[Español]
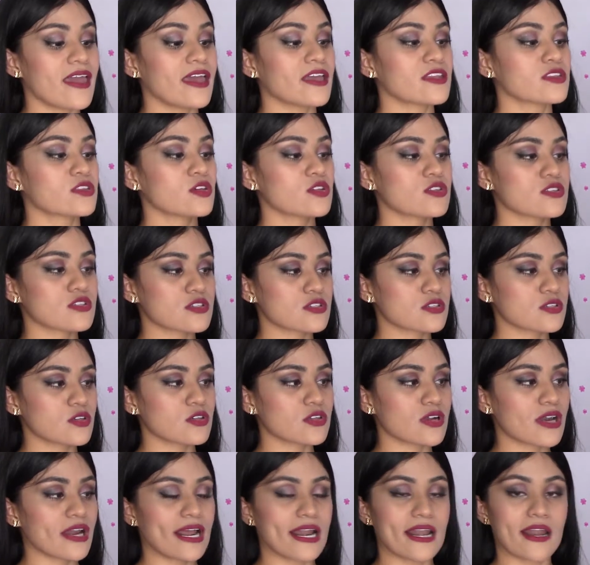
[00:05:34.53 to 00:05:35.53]
Entonces
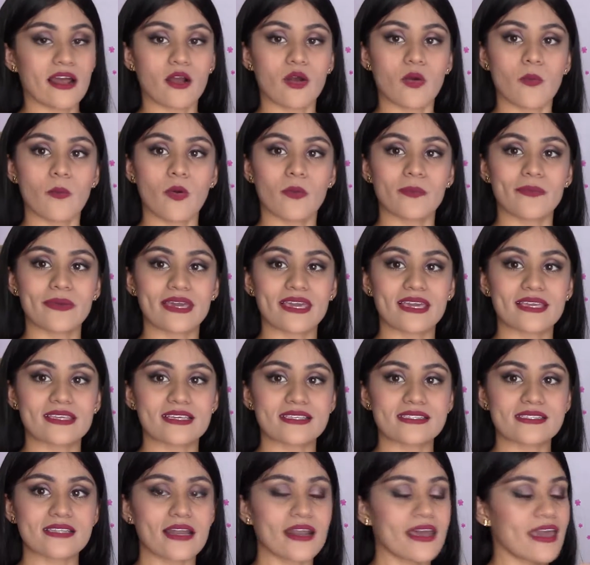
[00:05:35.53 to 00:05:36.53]
nos regalan como
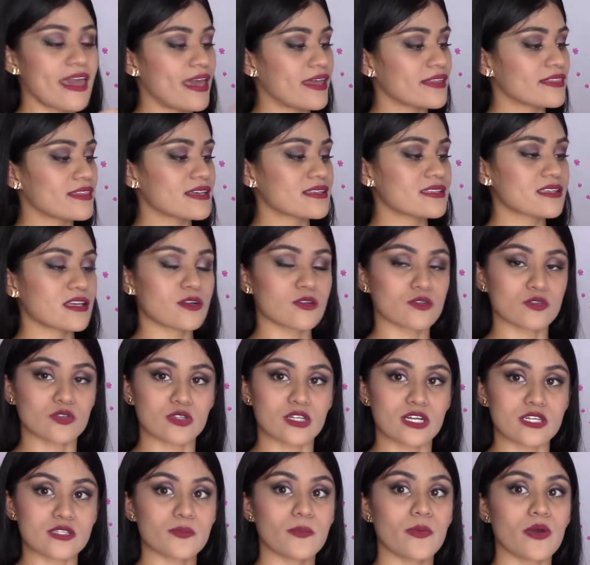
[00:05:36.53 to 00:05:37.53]
pequeñas tarjetas que
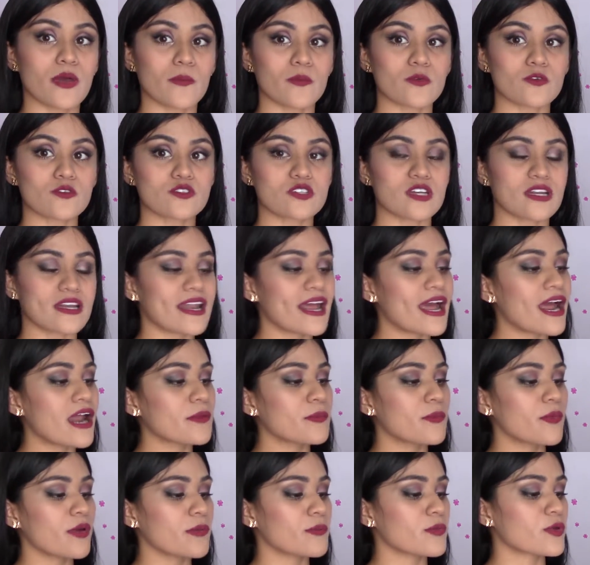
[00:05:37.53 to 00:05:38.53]
nosotras podemos
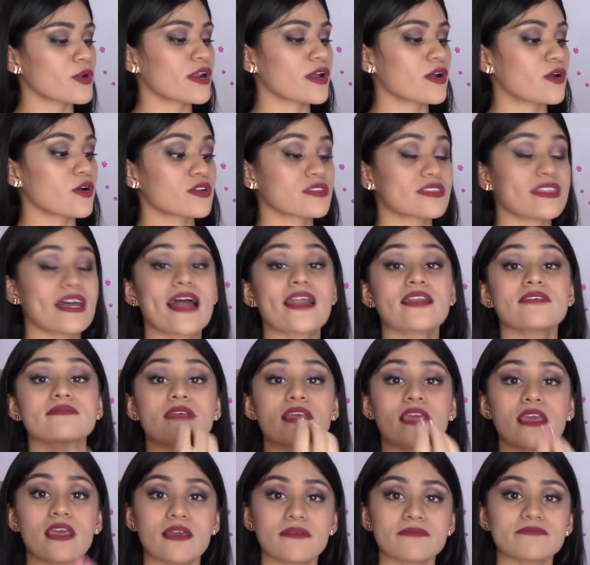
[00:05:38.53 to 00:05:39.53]
llenar, podemos recortar
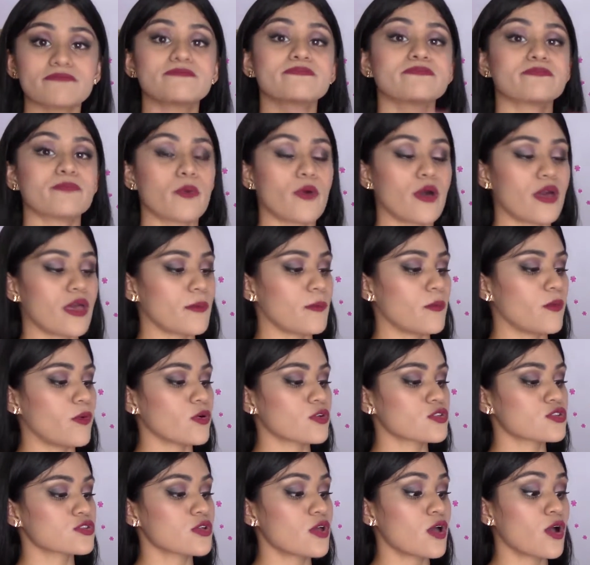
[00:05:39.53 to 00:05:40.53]
y
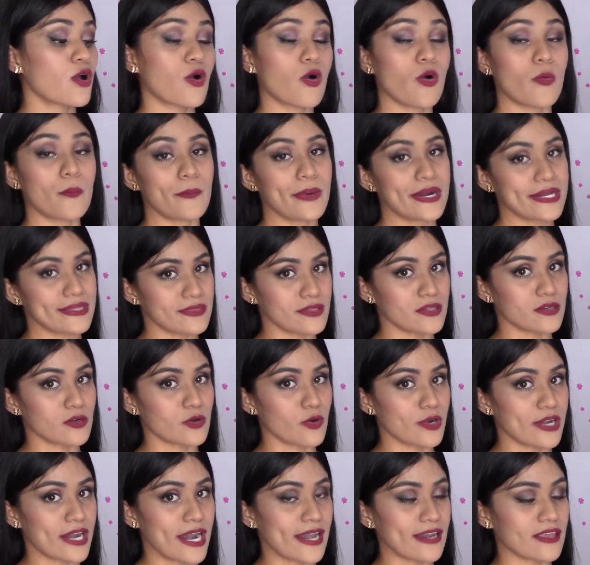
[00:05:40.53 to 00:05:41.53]
podemos compartir
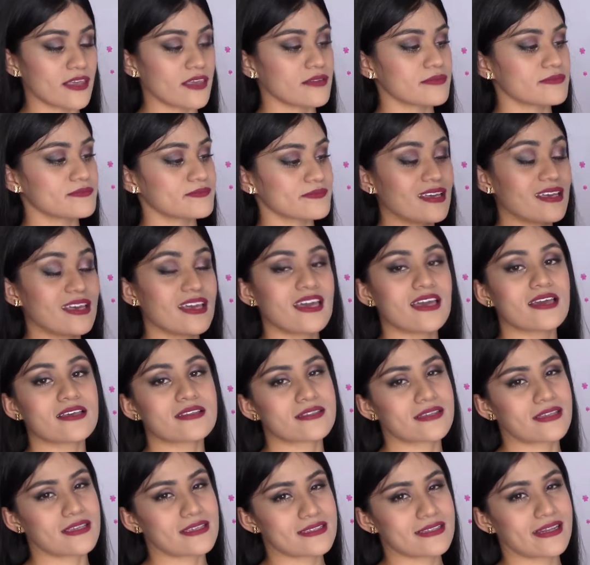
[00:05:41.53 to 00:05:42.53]
con alguien.
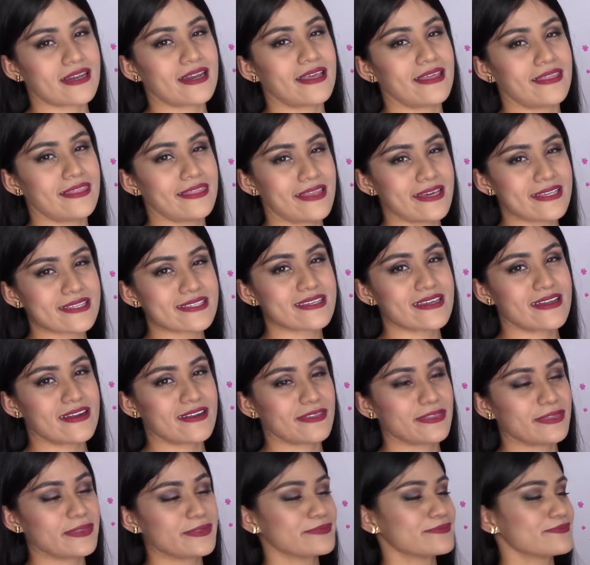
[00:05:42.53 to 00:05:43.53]
Es que es linda,
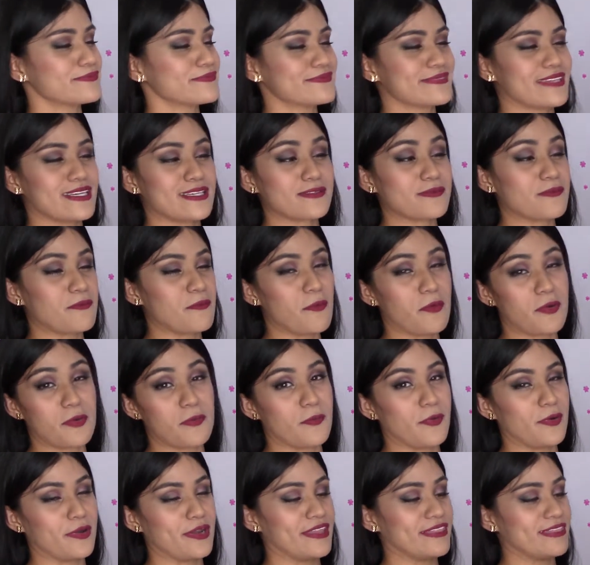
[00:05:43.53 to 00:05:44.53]
¿cierto? Es muy
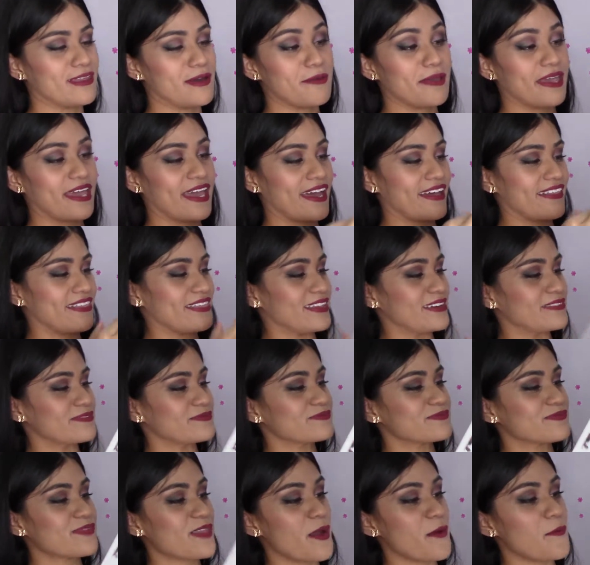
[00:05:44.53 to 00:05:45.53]
bonita, me encanta.
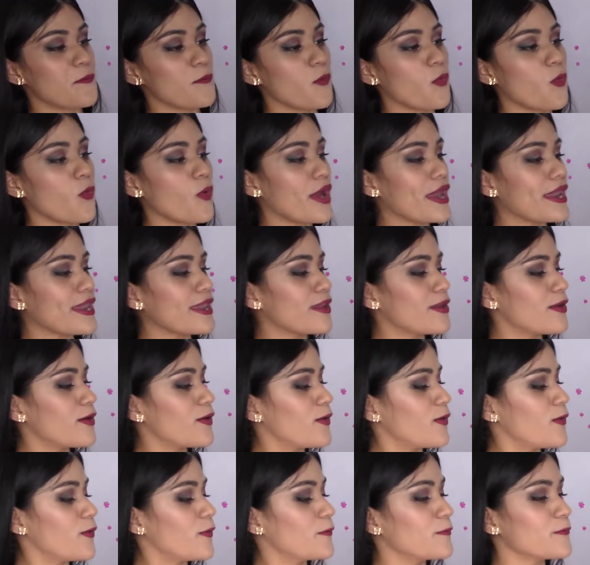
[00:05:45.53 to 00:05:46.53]

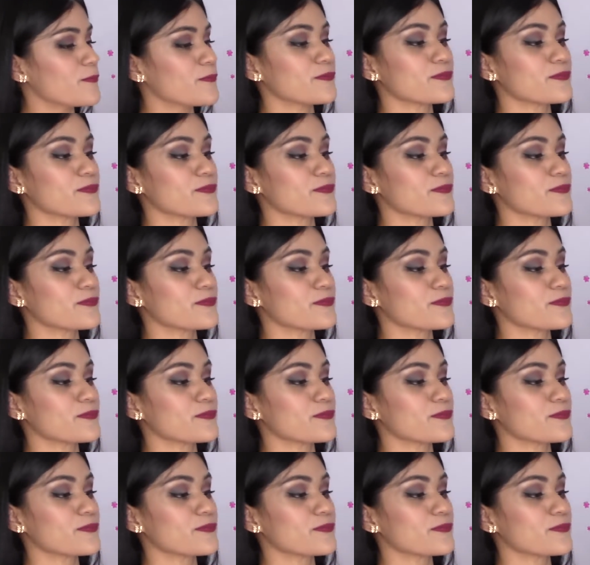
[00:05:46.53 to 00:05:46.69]
Bueno,